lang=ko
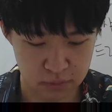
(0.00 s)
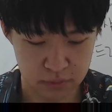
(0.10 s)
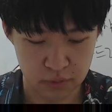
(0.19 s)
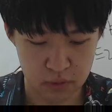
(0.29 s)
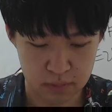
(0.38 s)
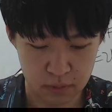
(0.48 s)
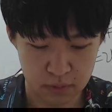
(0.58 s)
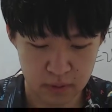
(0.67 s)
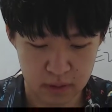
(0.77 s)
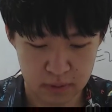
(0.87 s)
불교를
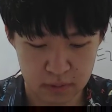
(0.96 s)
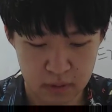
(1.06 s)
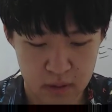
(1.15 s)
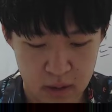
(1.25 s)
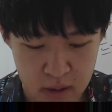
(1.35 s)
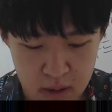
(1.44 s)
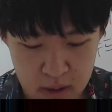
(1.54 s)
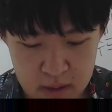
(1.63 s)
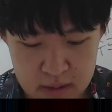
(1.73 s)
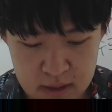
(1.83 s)
포교하고
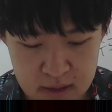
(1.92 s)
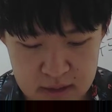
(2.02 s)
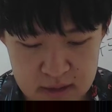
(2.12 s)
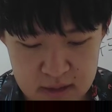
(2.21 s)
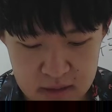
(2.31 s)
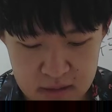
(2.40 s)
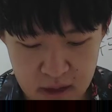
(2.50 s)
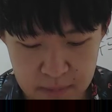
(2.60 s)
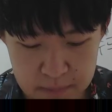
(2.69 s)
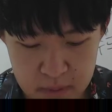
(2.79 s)

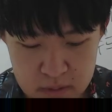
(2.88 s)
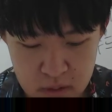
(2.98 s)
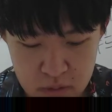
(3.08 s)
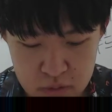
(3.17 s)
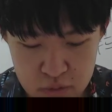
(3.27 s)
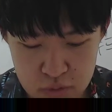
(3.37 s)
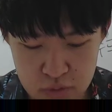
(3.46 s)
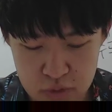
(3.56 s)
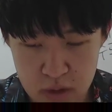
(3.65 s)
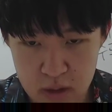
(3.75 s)
산치대탑,
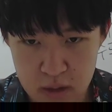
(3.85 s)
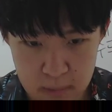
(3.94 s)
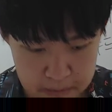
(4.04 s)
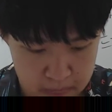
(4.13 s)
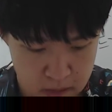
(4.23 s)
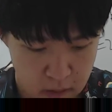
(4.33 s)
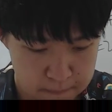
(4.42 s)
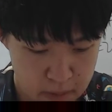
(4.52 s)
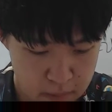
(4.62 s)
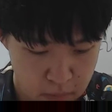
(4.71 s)
석주
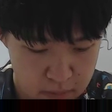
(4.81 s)
옆에